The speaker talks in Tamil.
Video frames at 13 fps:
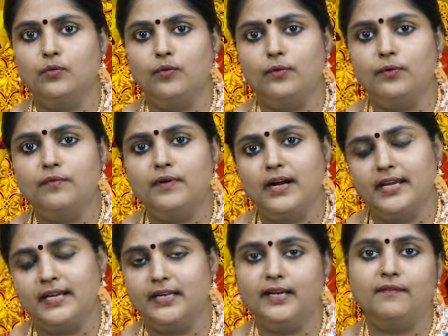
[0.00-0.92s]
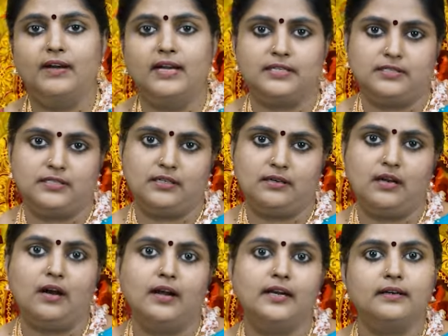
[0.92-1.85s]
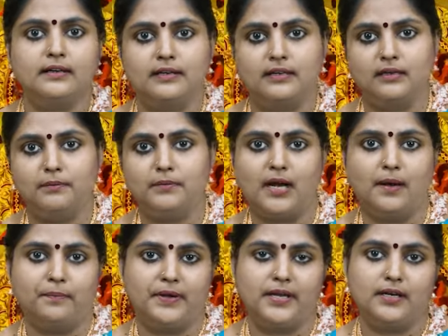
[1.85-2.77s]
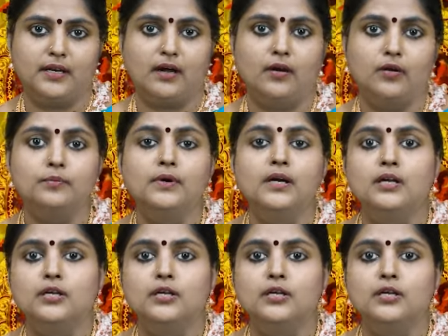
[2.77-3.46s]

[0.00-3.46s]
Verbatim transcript: ஒரு வகையில் வளர்ச்சிக்கான கிரகம் அப்படின்னாலும்